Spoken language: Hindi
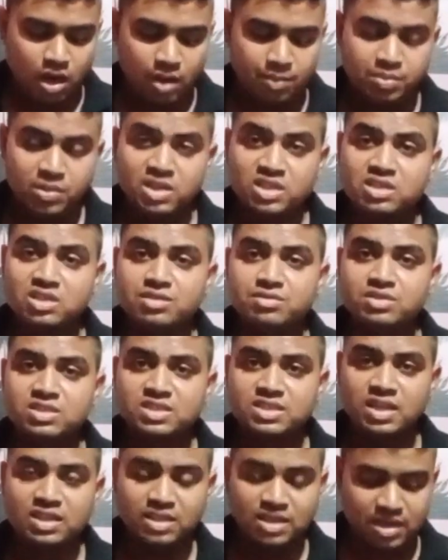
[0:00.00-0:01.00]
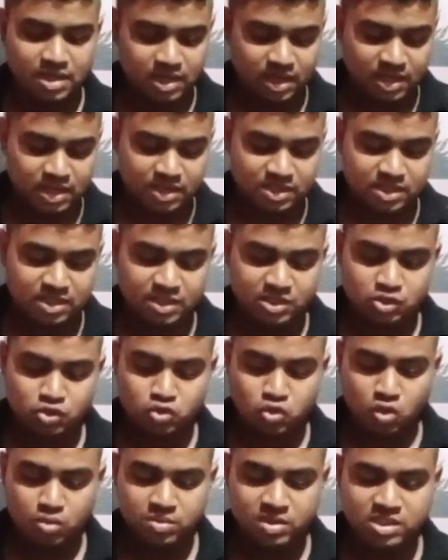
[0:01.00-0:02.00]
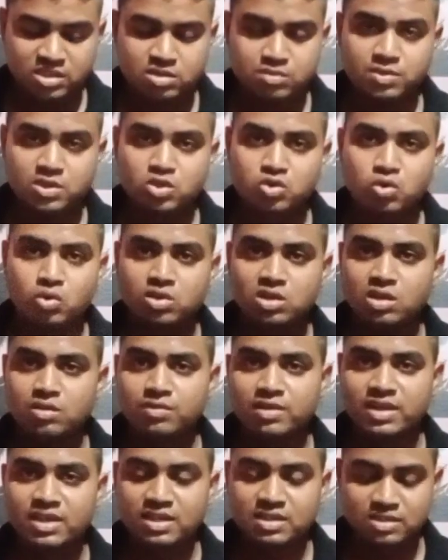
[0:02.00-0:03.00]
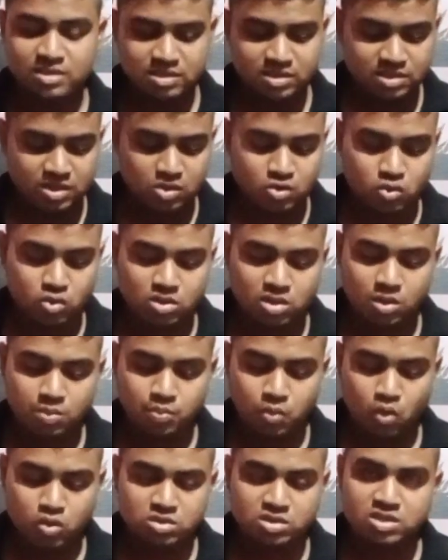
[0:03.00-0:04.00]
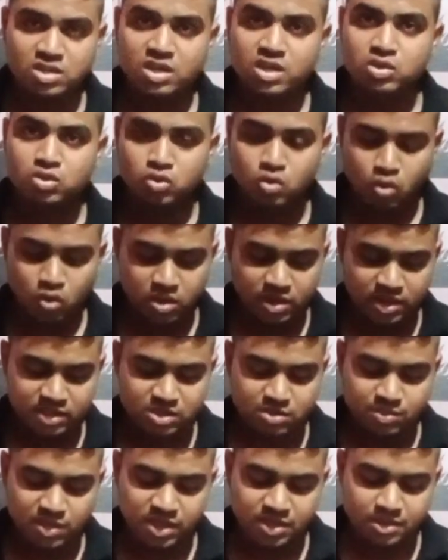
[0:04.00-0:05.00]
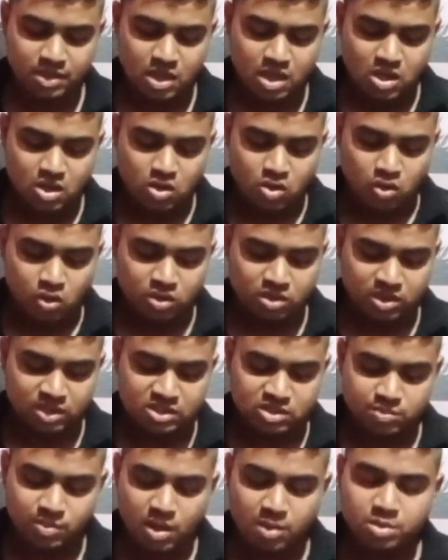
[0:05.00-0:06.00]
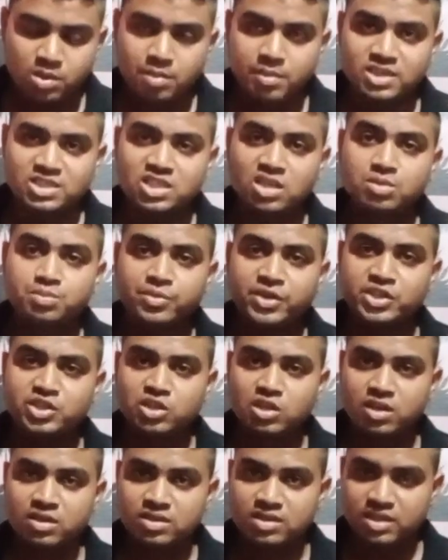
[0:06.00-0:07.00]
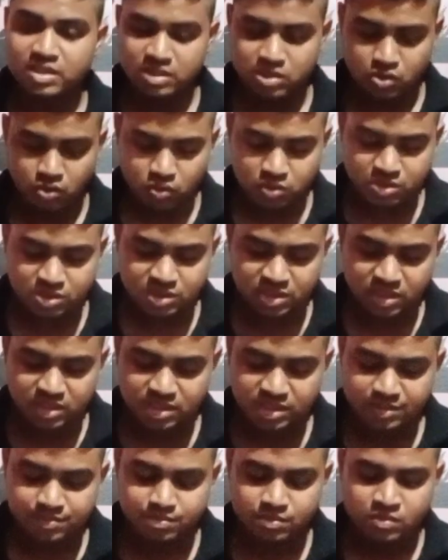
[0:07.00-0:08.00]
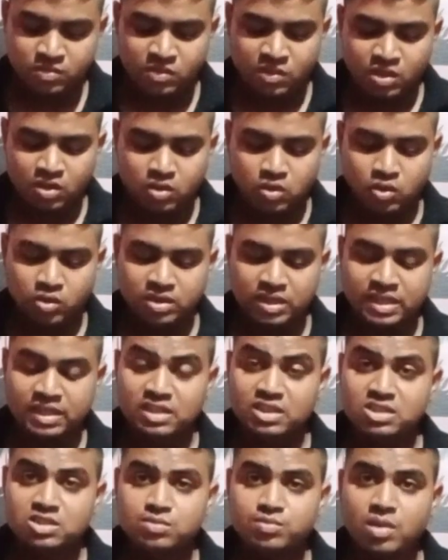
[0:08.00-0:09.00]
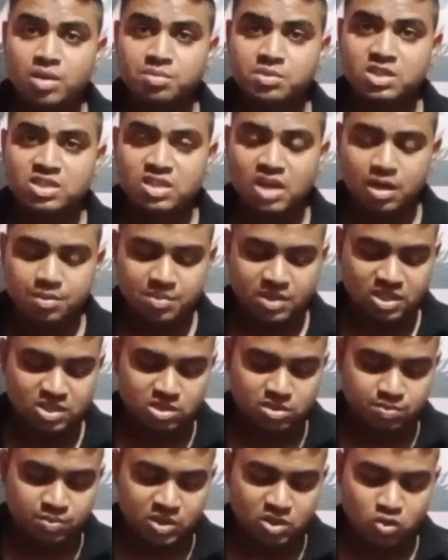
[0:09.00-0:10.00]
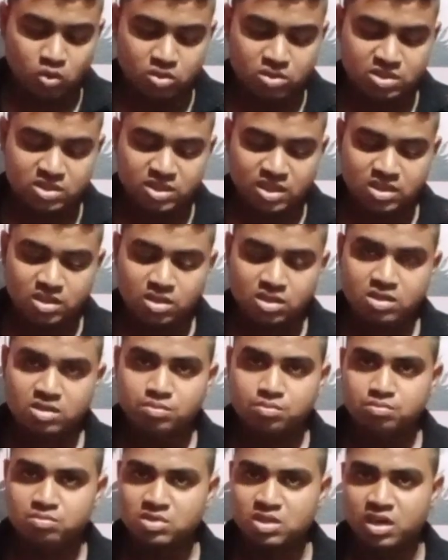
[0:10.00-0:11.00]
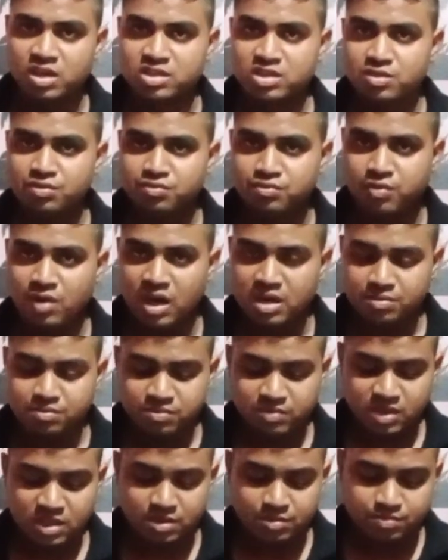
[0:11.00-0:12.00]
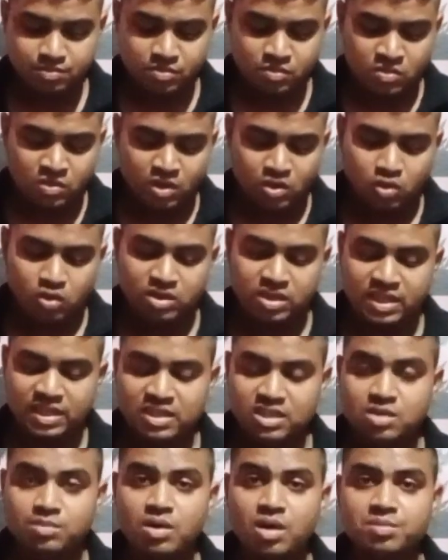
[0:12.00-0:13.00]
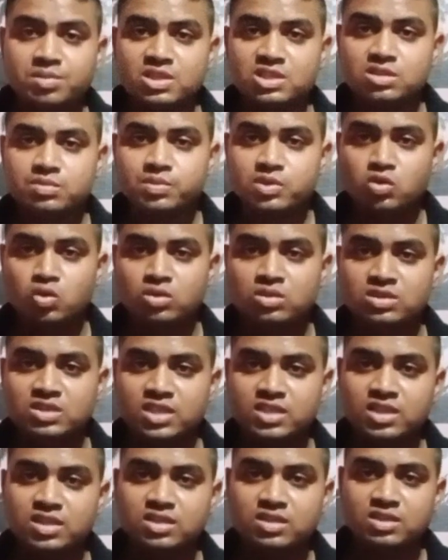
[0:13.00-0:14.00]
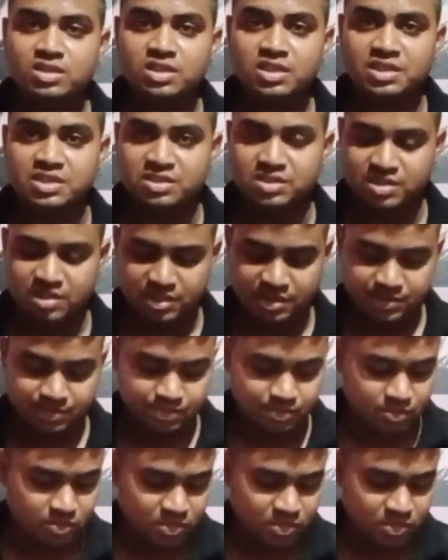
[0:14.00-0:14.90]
अपर डिवीजन क्लर्क की जॉब है इसमें टोटल वैकेंसीज है टोटल पोस्ट है दो है इसमें और इसमें आपके पास एक बेचलर डिग्री होनी चाहिए और इंग्लिश में आपकी टाइपिंग स्पीड होनी चाहिए थर्टी फाइव की और हिंदी में आपकी स्पीड होनी चाहिए तीस की